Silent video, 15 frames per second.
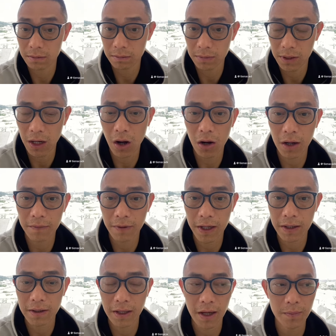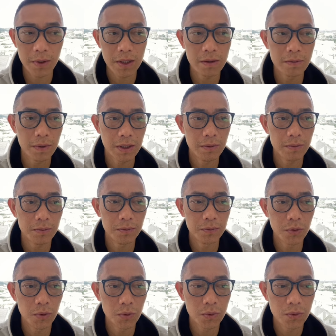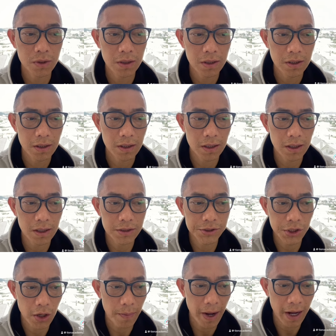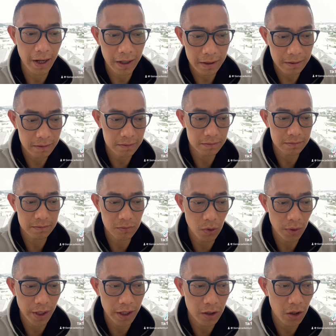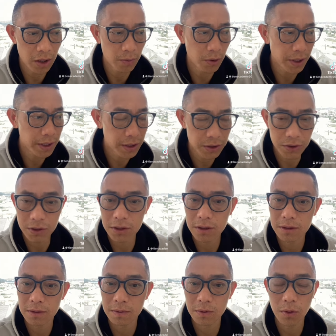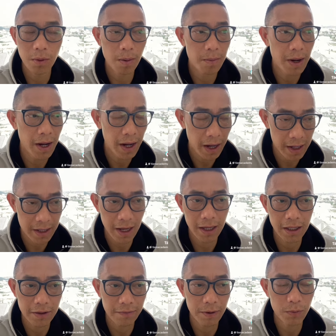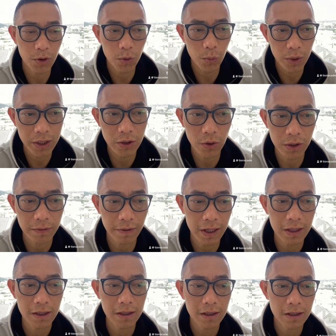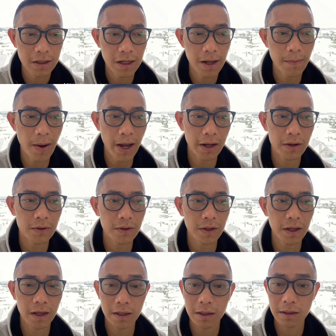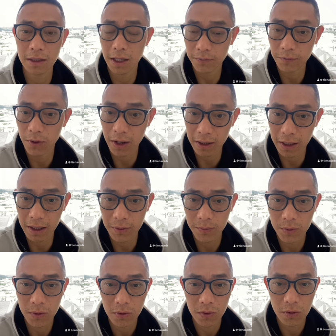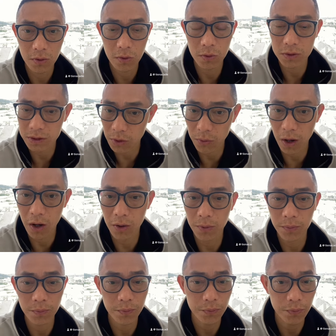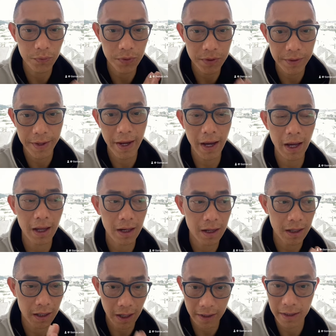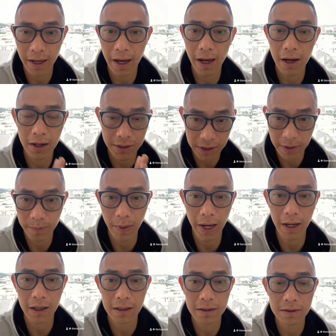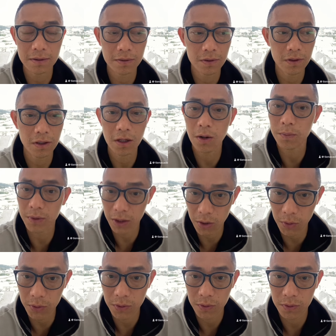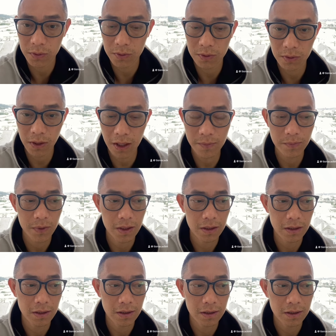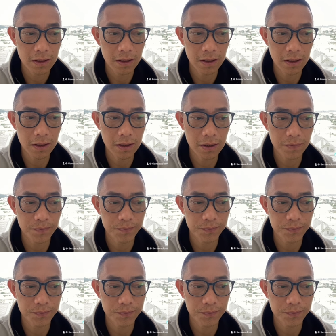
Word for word: thì đó là vậy nha, mình mình muốn cho bạn một cái gọi là một cái cửa, đúng không? Hai ngày như vậy, một cái window như vậy để bạn có thể nhảy vô đăng ký. Còn sau đó giá là giá ở trên mạng, không thay đổi, ok. Thì